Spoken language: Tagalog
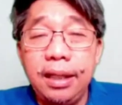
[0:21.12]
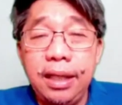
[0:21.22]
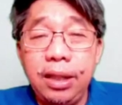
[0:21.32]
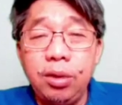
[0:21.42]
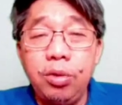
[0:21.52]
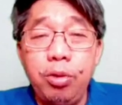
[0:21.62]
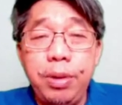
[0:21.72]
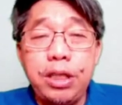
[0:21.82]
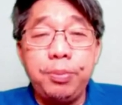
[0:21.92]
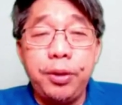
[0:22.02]
Itong
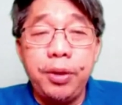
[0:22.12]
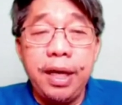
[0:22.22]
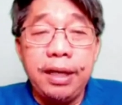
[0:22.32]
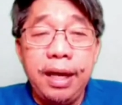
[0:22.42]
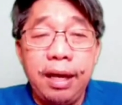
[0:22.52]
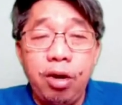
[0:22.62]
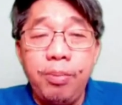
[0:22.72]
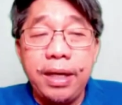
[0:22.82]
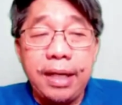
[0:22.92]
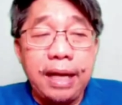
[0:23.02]
obispo ng ah,
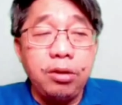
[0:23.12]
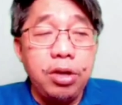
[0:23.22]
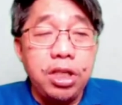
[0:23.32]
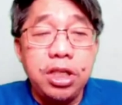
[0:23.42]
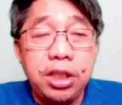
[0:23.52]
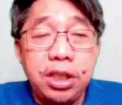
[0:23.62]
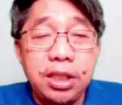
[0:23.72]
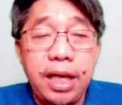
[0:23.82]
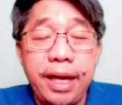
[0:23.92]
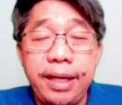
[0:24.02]
Roman Catholic
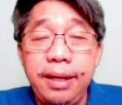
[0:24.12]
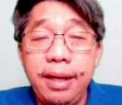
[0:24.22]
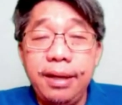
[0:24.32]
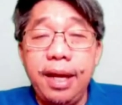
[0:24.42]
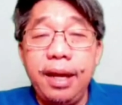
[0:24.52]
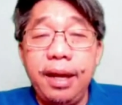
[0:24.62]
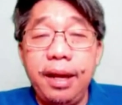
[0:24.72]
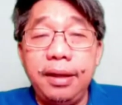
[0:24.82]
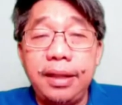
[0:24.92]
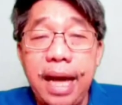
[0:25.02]
Church ay
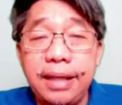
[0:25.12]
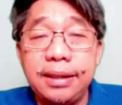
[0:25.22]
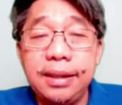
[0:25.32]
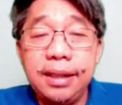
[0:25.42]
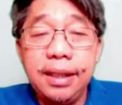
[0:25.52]
nire-red tag.